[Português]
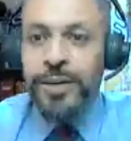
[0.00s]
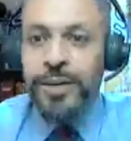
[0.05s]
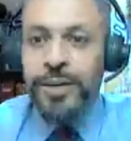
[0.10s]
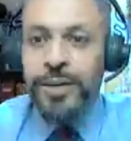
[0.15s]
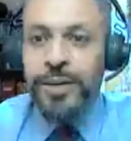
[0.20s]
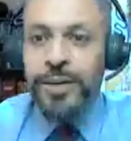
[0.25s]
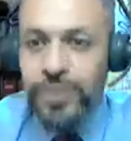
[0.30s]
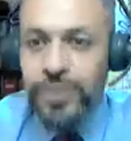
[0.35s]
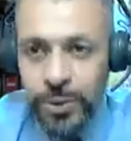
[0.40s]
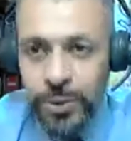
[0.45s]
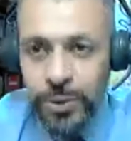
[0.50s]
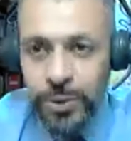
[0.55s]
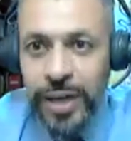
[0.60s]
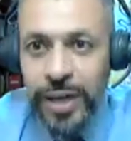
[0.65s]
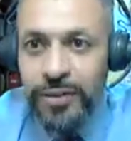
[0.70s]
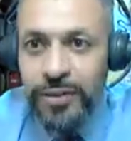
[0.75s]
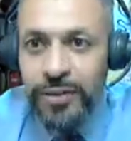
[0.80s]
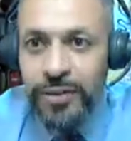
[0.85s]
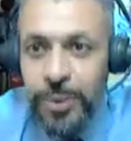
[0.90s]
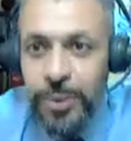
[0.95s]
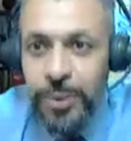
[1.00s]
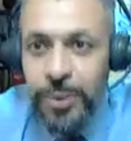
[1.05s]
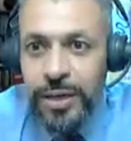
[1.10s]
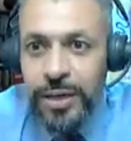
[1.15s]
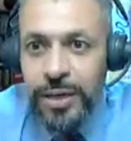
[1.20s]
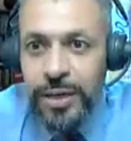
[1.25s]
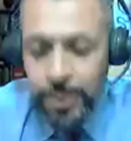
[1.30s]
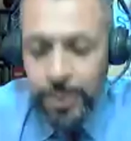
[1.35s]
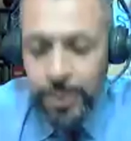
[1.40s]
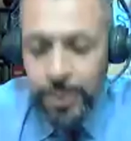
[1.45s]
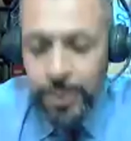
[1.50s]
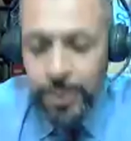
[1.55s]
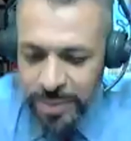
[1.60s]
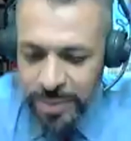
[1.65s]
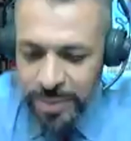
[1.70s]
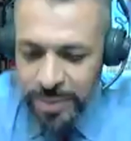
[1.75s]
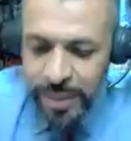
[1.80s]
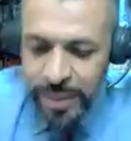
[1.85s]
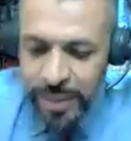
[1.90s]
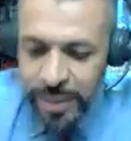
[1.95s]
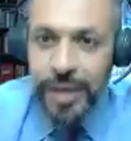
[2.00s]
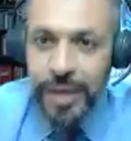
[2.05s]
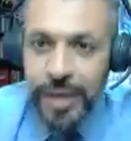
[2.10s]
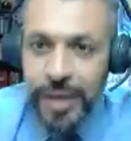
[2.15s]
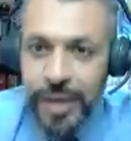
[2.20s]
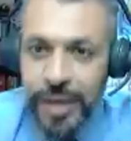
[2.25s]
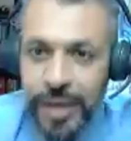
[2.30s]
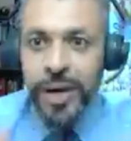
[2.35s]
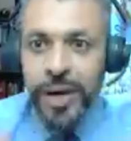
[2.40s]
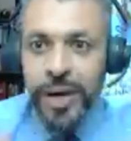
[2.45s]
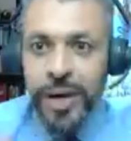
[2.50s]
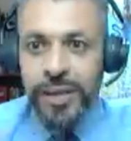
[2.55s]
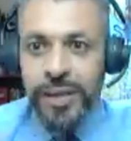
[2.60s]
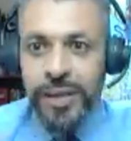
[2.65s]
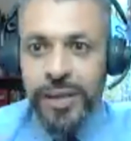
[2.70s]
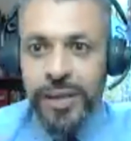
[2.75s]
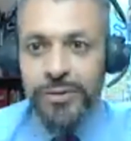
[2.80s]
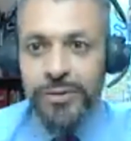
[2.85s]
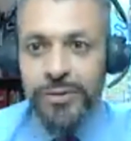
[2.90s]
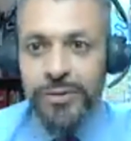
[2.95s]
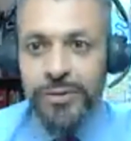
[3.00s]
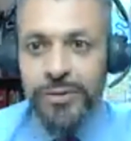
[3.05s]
dia e boa tarde a todos, seja